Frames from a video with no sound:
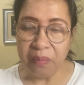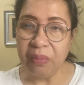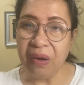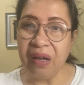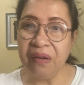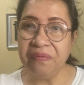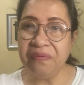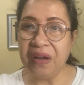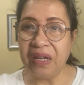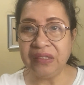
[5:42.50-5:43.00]

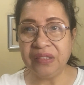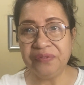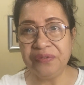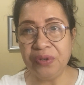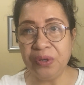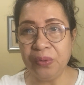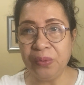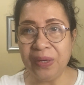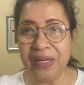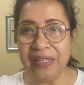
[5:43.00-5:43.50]
mag-fast
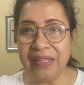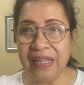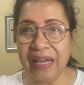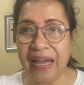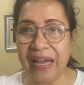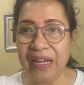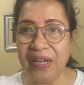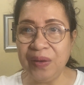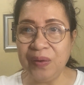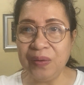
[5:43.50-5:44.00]
forward
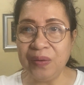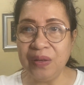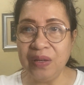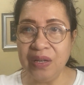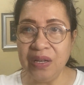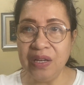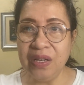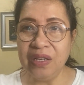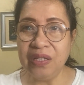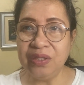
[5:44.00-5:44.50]
tayo.
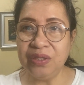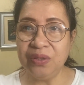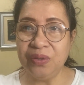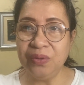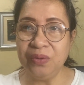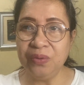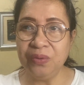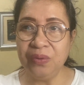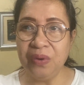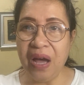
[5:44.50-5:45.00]

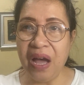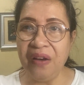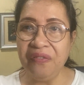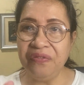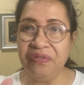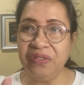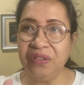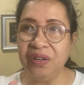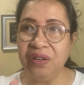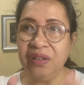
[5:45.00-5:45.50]
So,
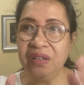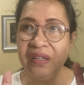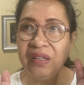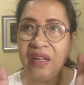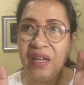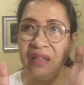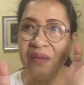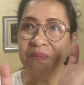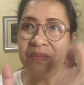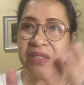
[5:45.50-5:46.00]
after
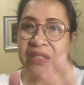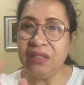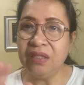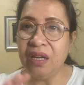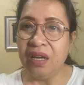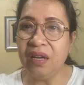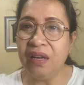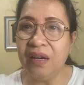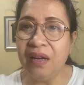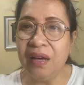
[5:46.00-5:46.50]
that
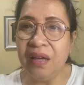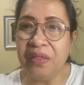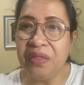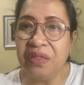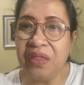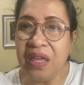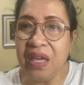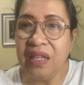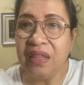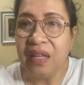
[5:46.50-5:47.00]
uh,
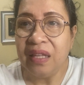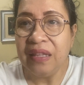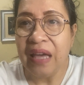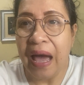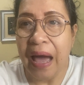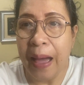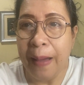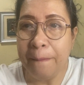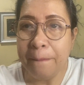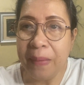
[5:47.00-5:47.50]
thing that
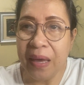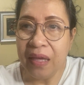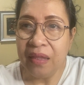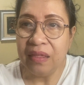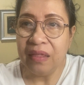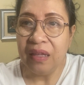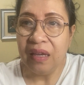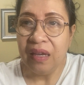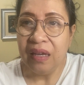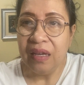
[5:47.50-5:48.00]

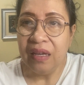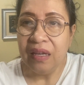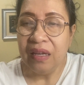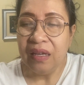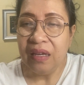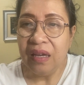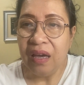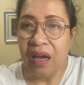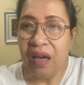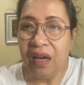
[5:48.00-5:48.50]
happened,
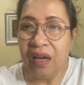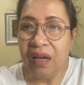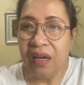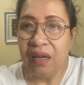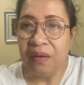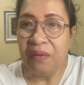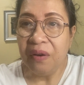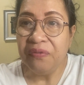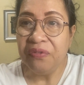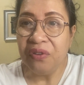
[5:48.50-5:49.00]

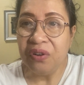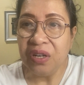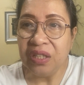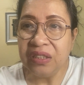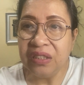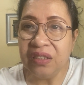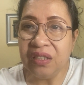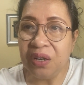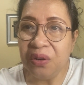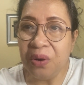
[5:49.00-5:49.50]
uh, of
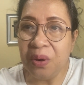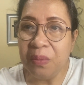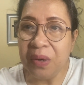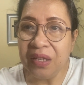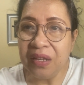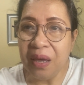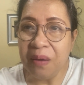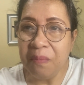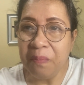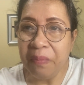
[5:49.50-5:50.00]
course, the
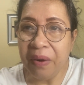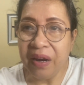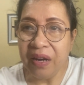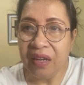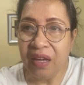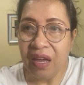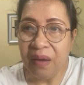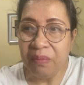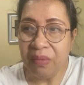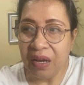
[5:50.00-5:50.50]
Roman Empire
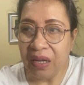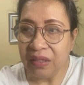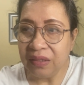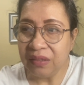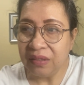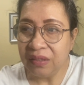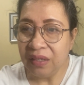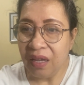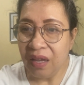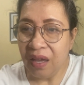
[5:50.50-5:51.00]
gave
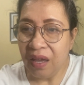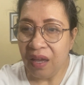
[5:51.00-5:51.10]
us